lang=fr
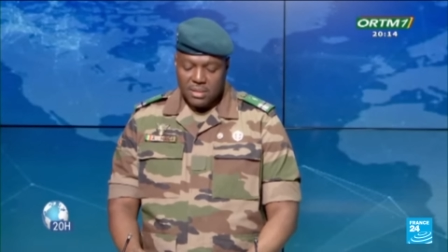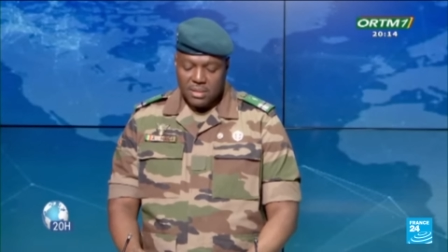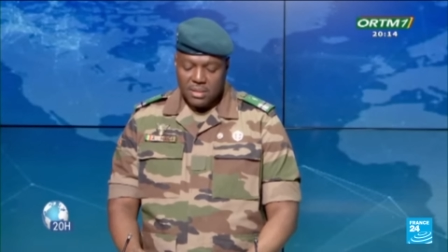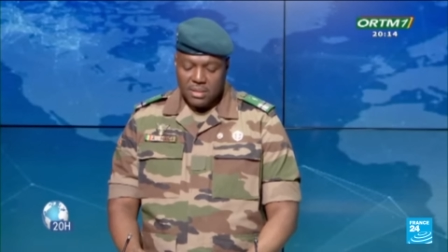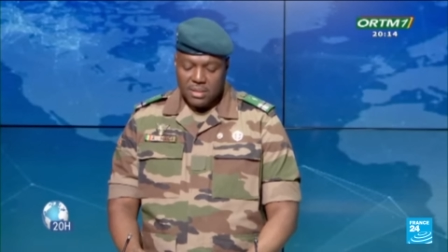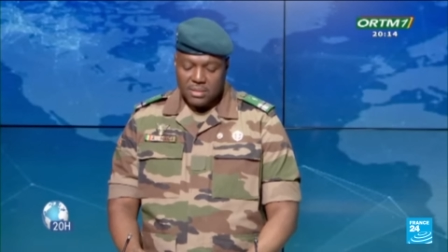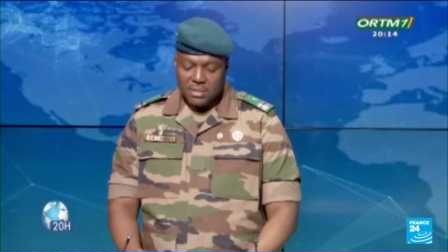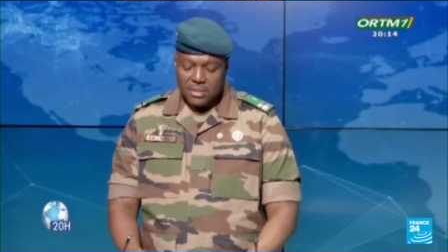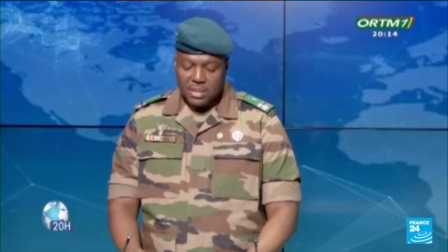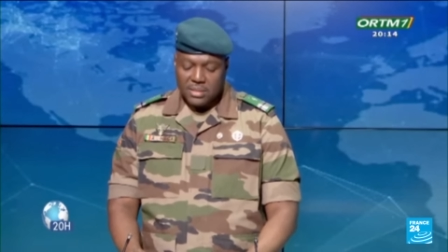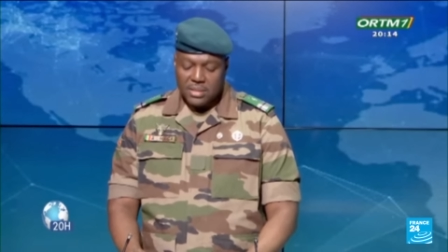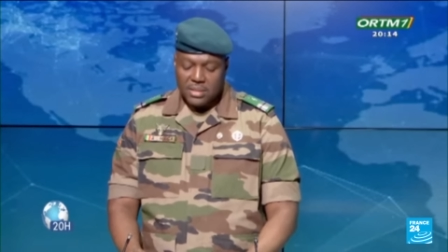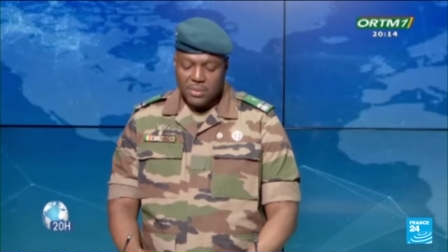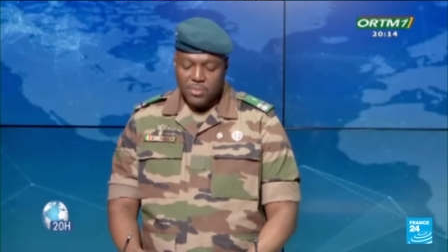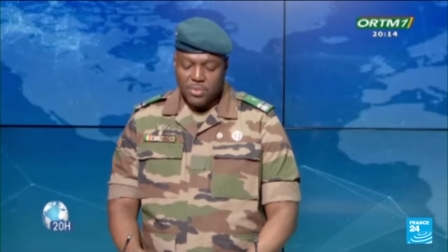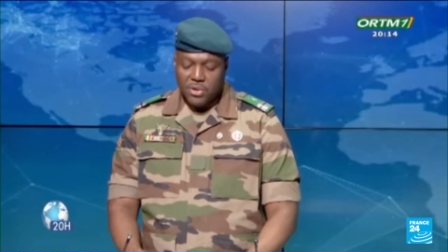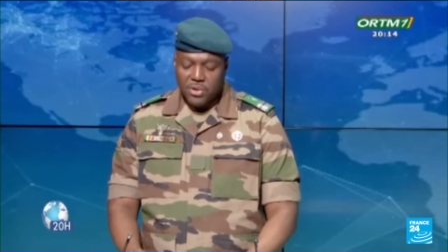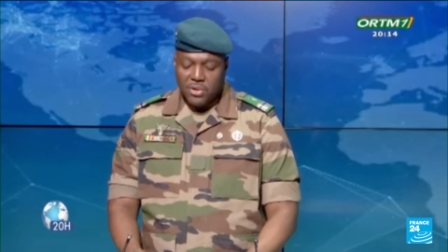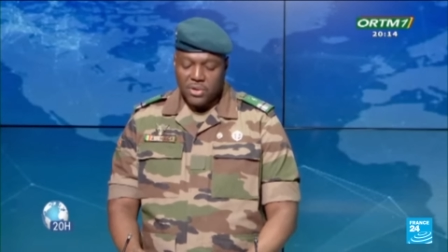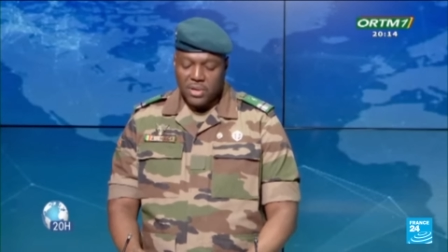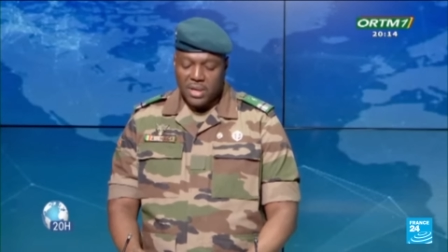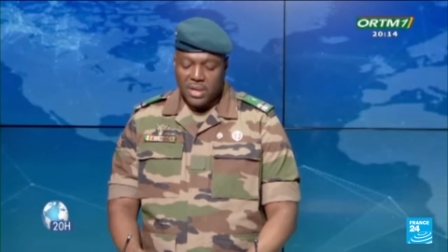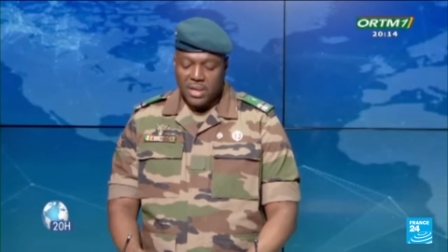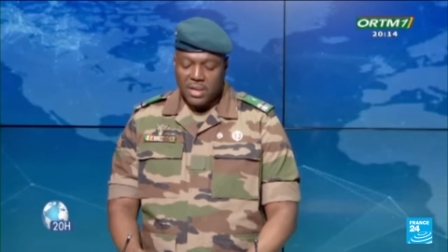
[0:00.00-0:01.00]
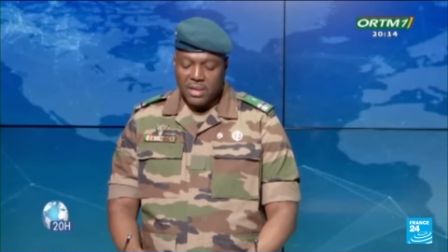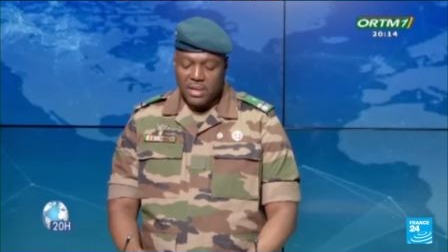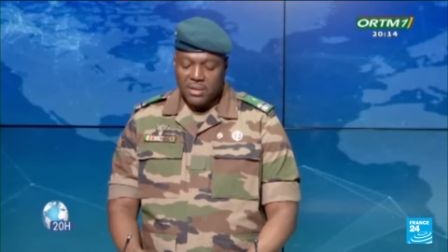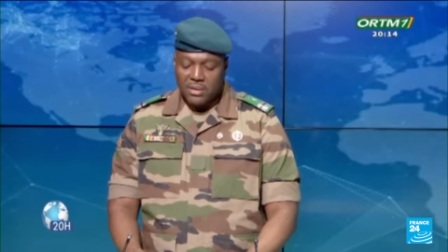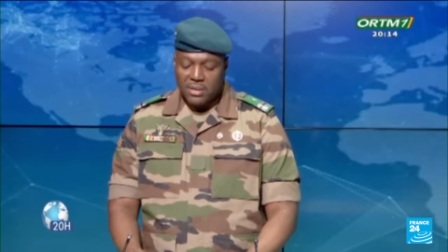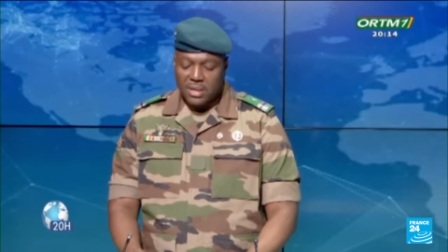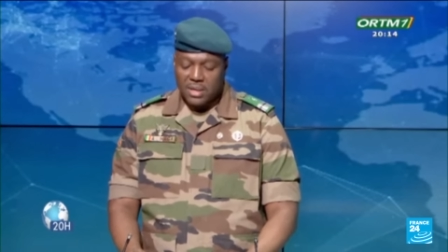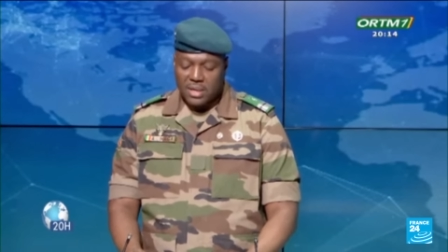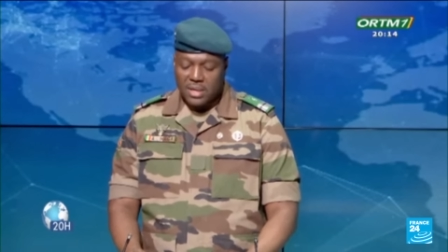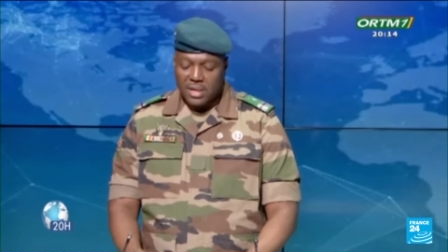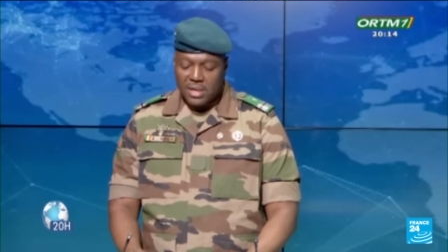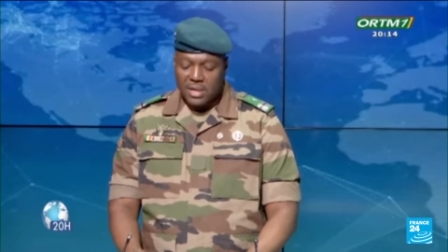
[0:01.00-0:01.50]
s'assimilerait à une
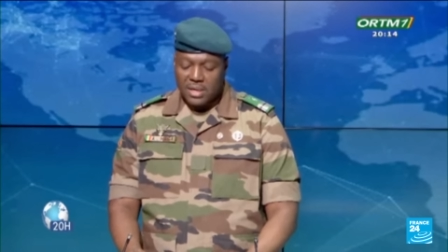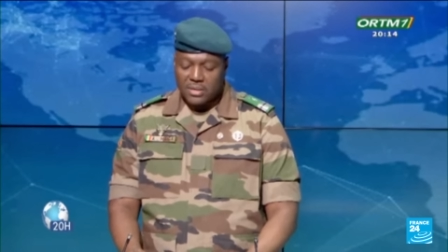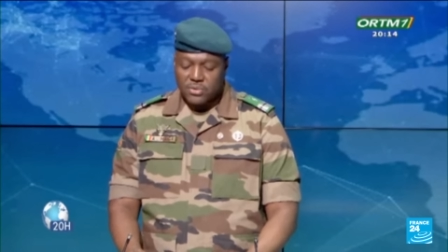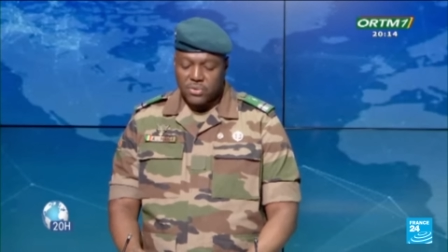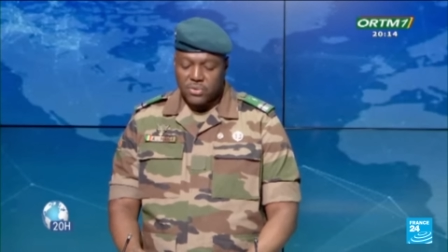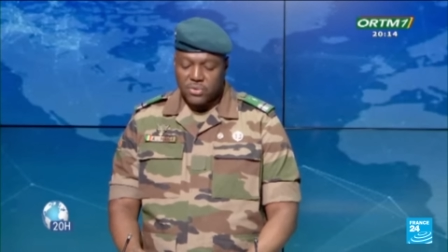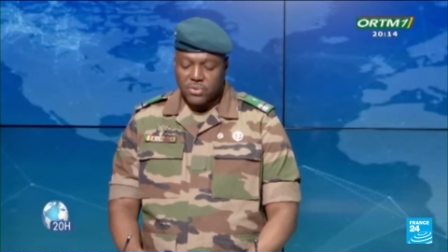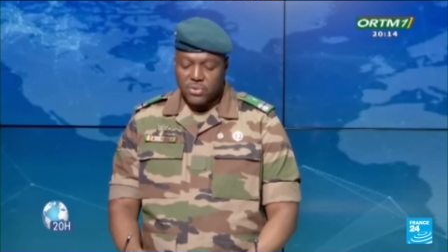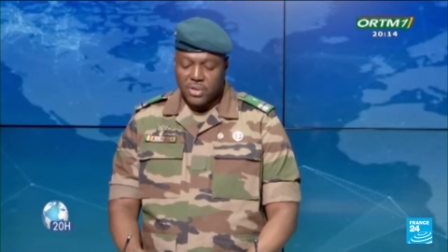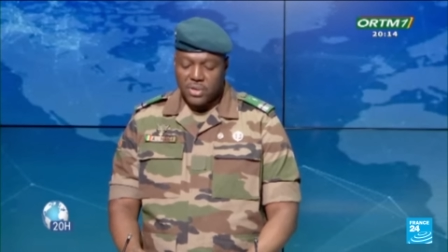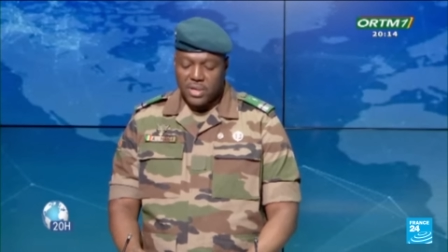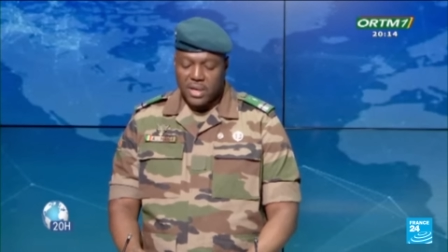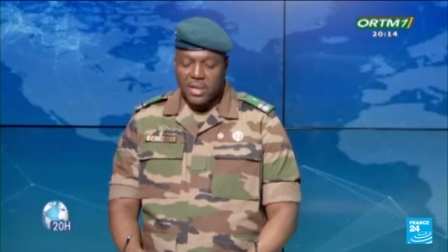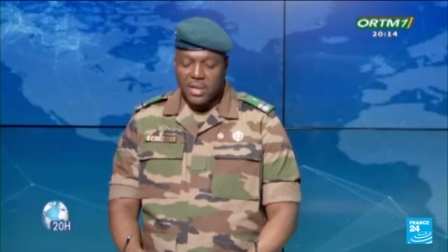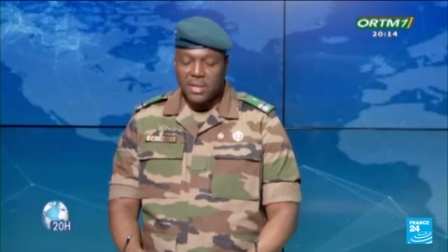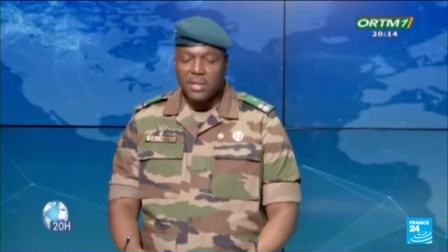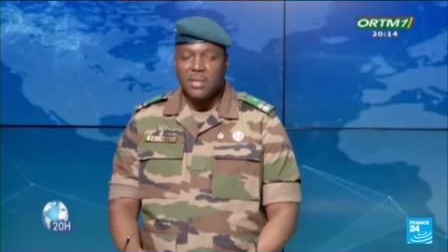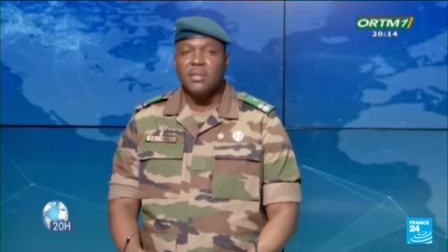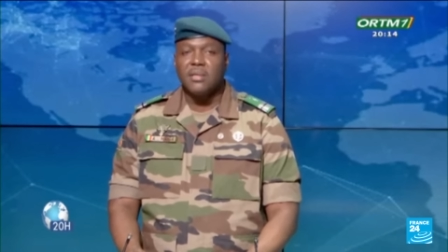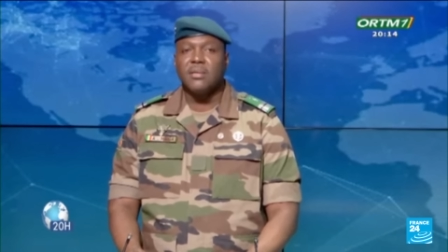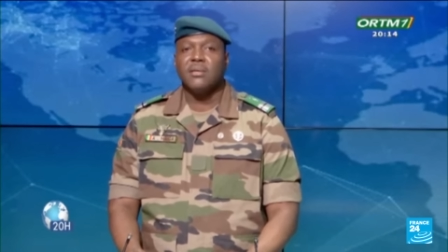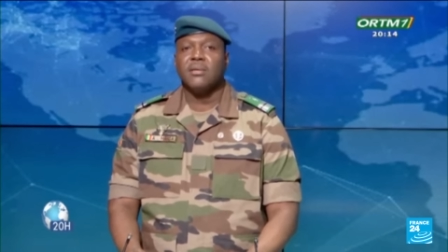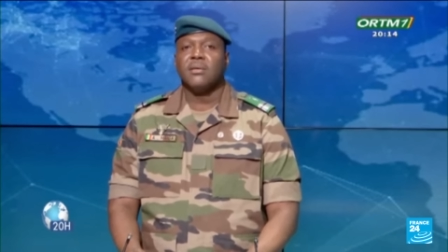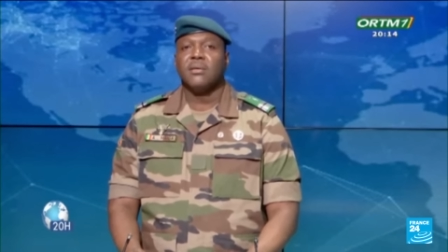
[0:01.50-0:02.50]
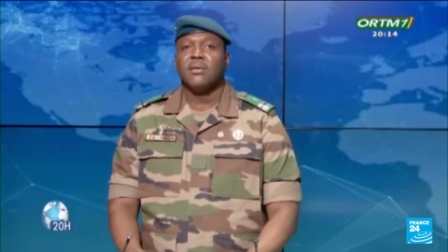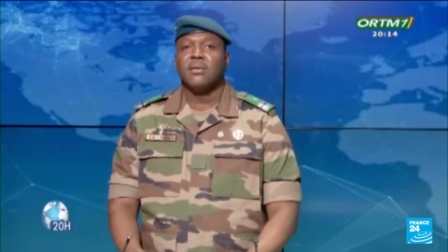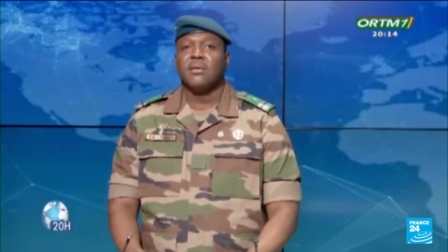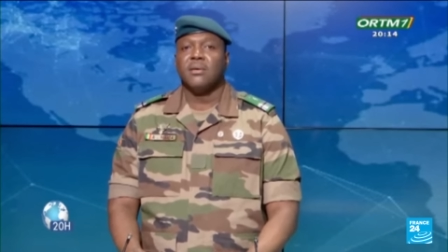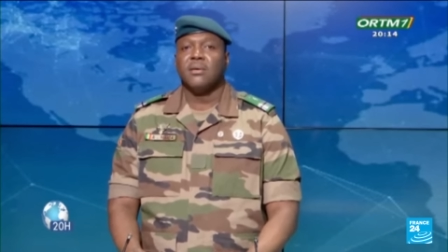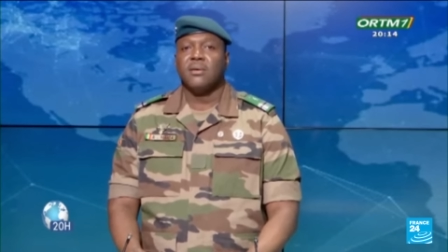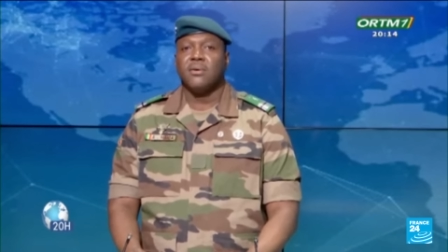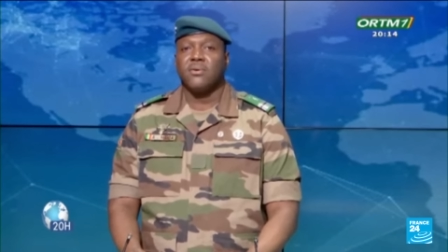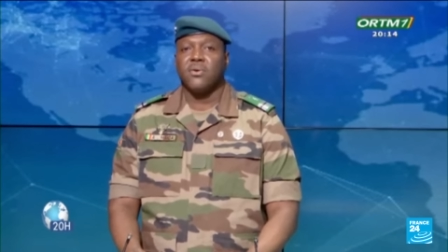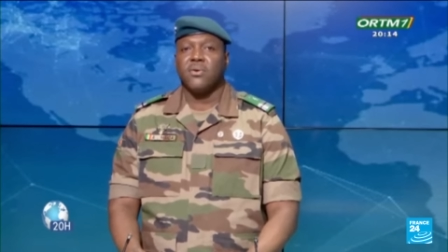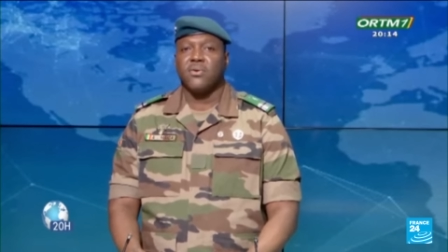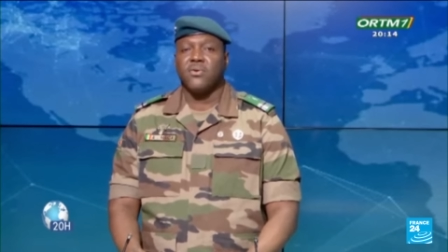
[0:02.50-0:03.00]
déclaration de guerre
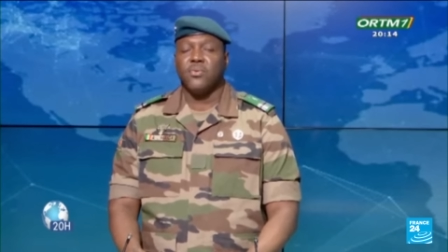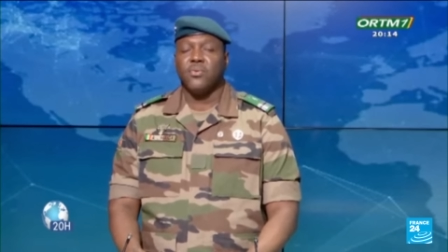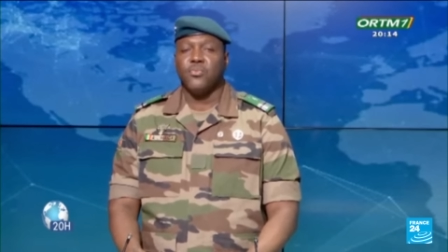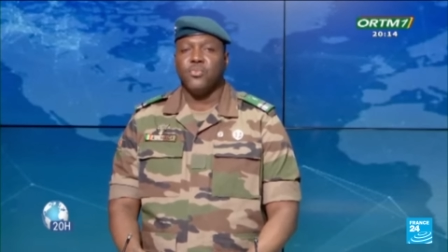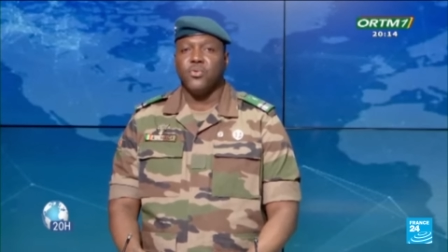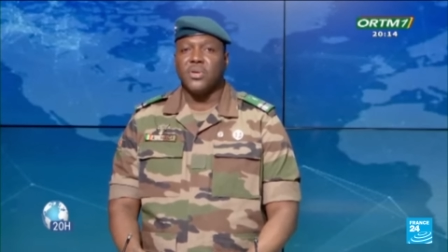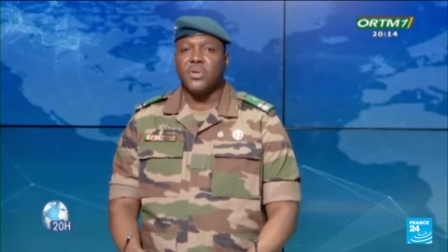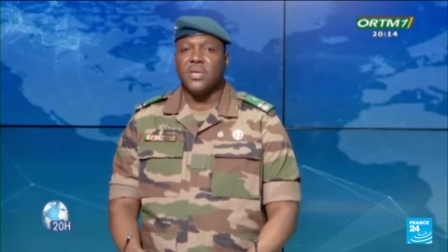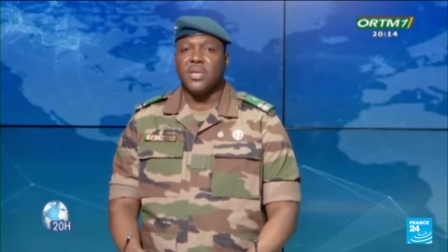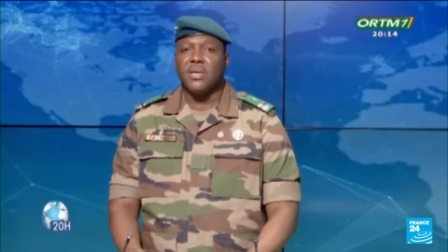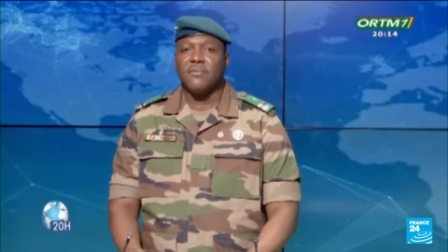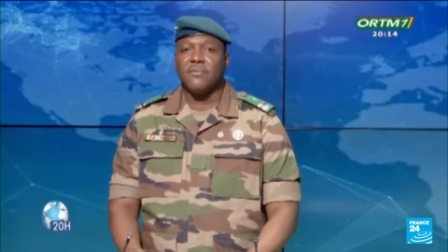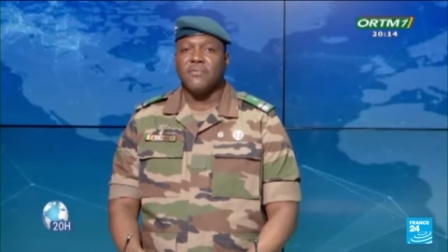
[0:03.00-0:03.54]
contre le Burkina